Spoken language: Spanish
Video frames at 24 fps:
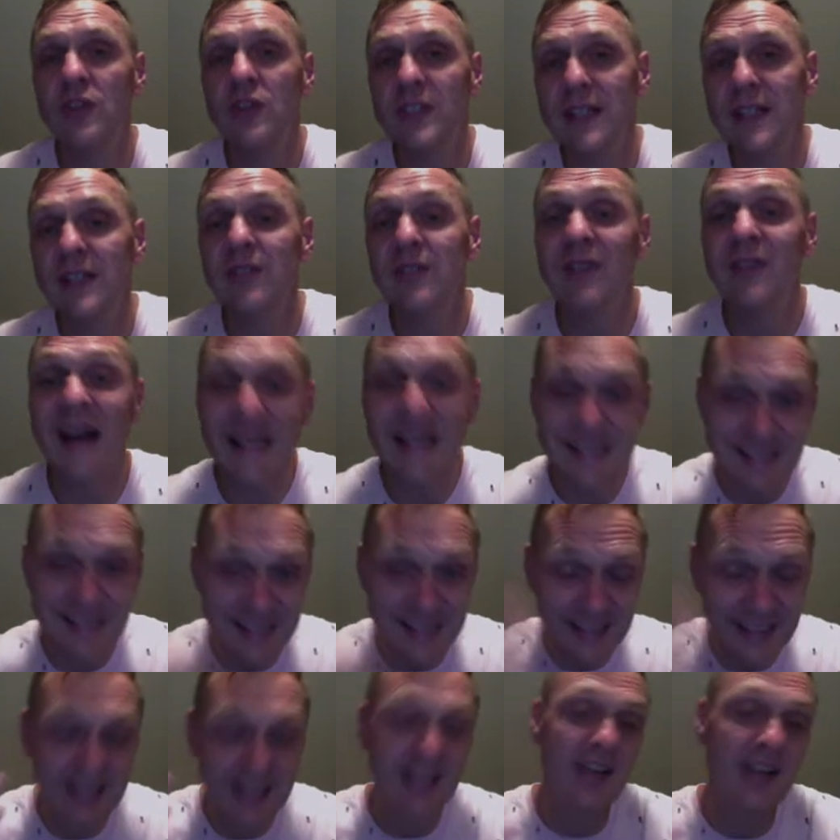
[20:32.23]
días va a
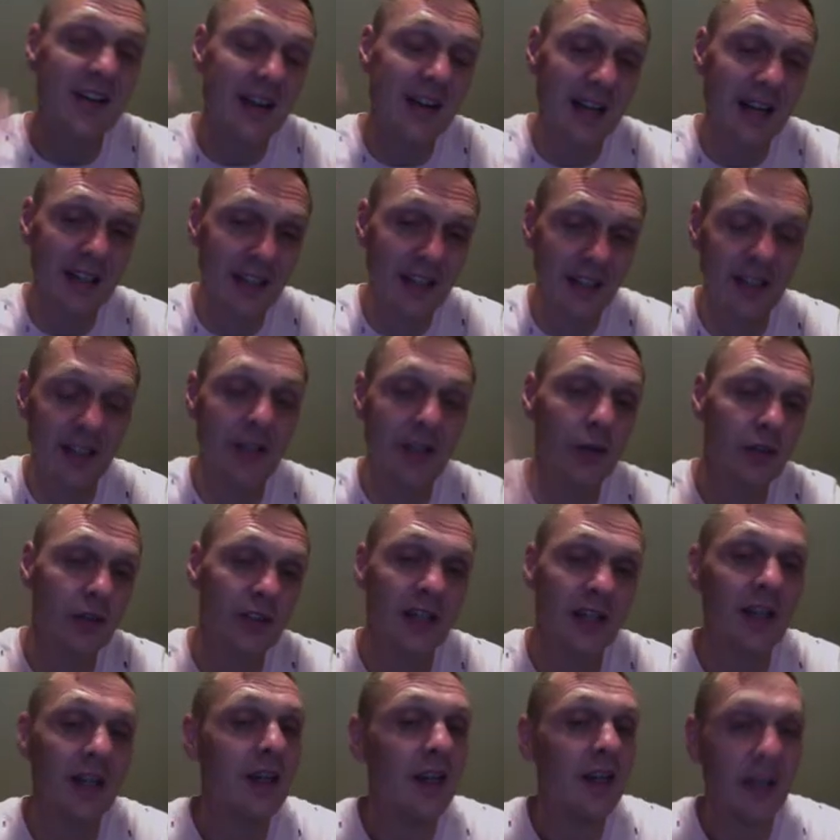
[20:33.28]
seguir el rally y yo
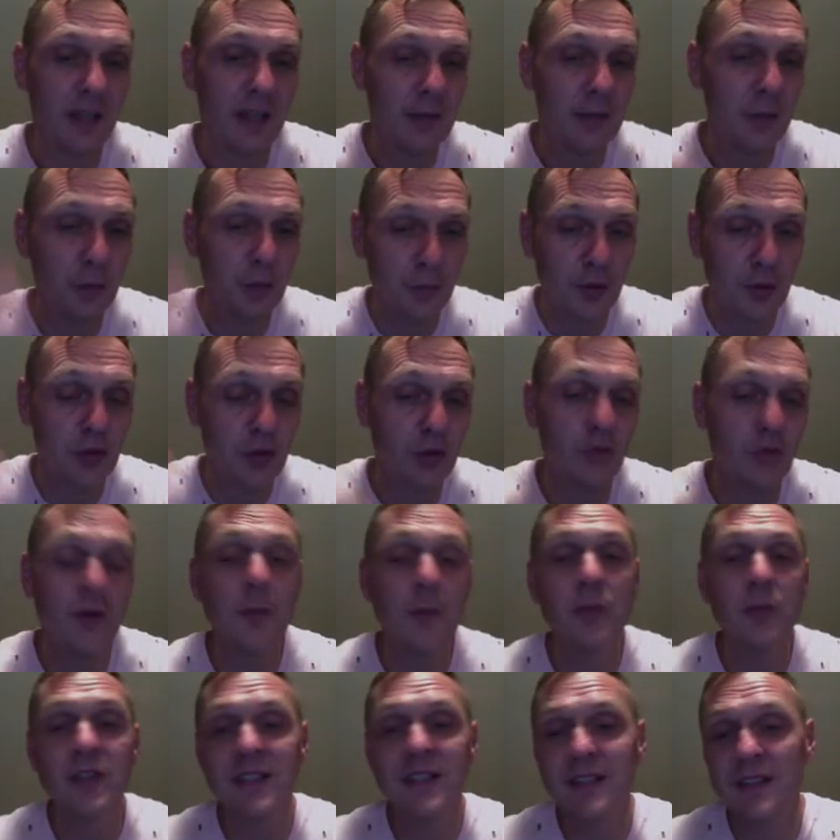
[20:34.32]
sé que muy pronto
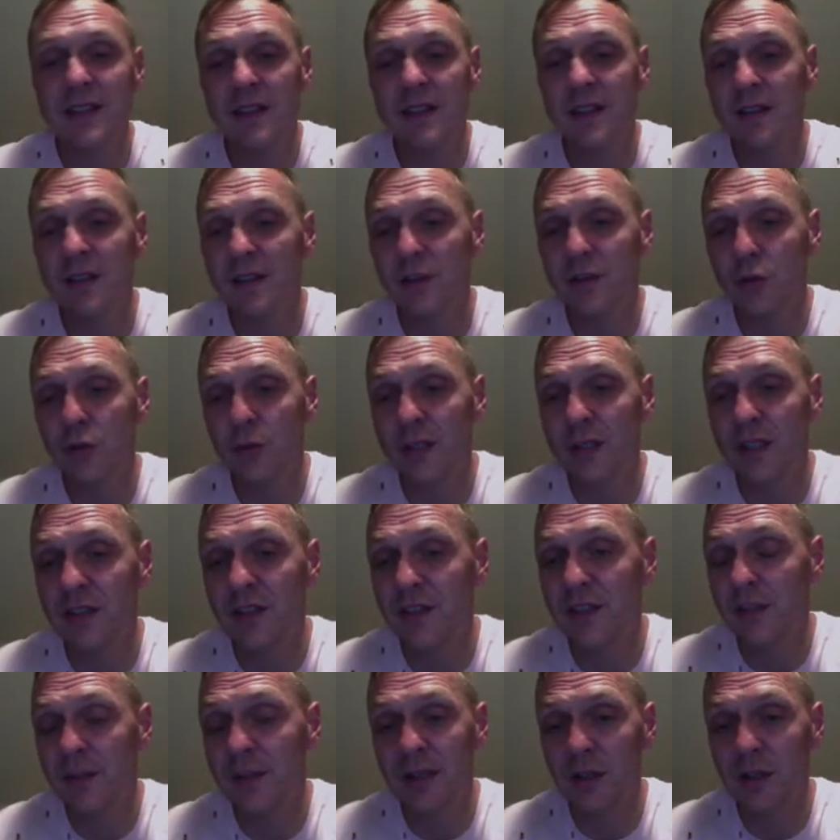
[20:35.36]
vamos a eh, subir
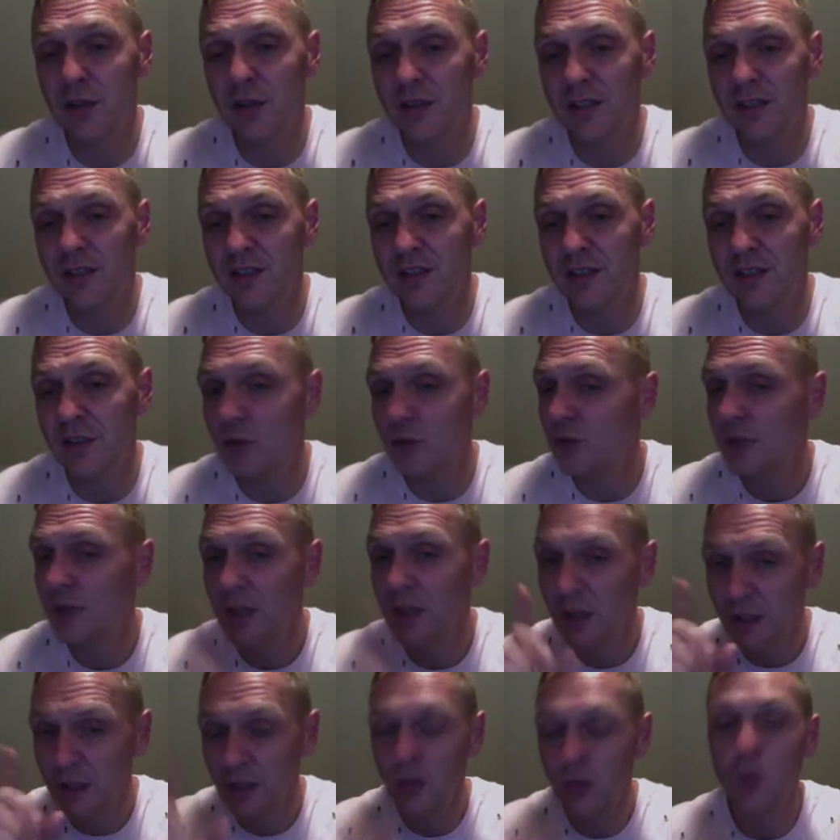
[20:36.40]
encima de los 300
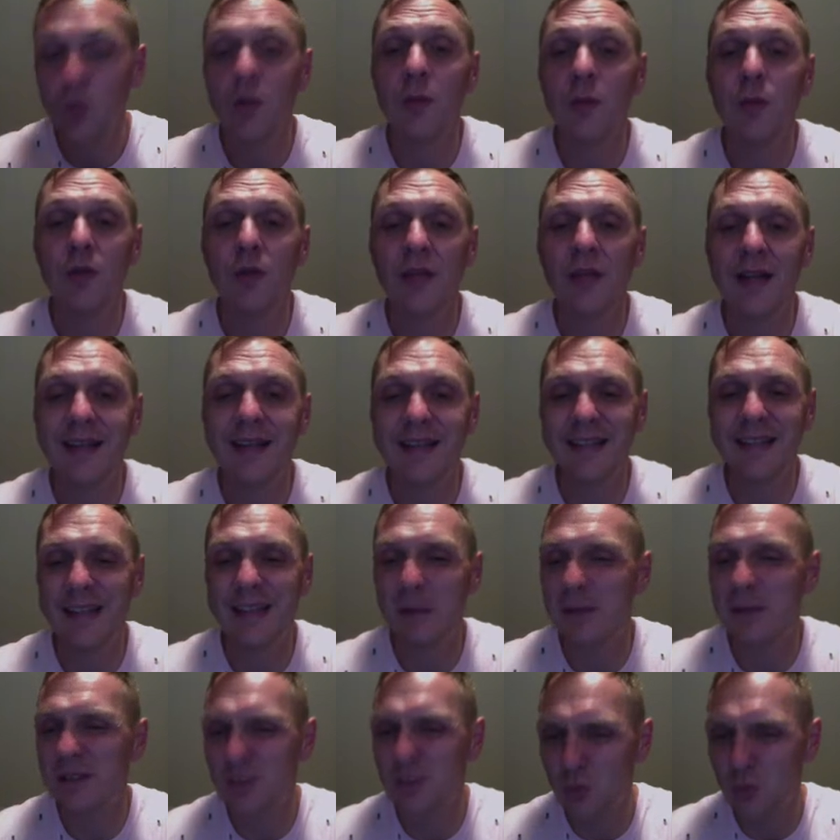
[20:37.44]
y una moneda que
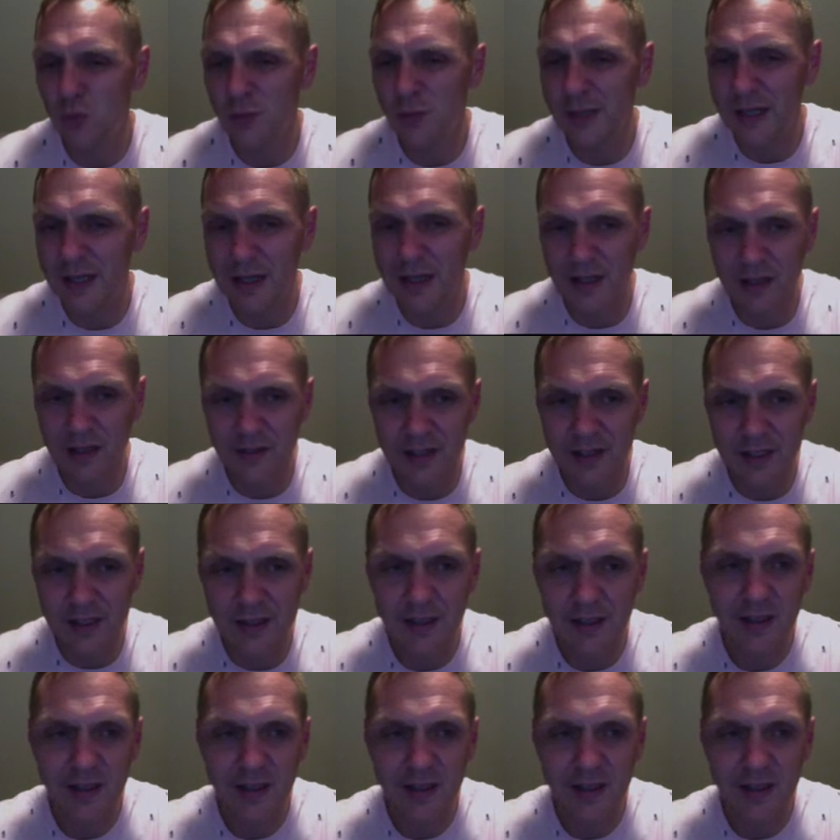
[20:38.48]
debes tú mirar, la verdad,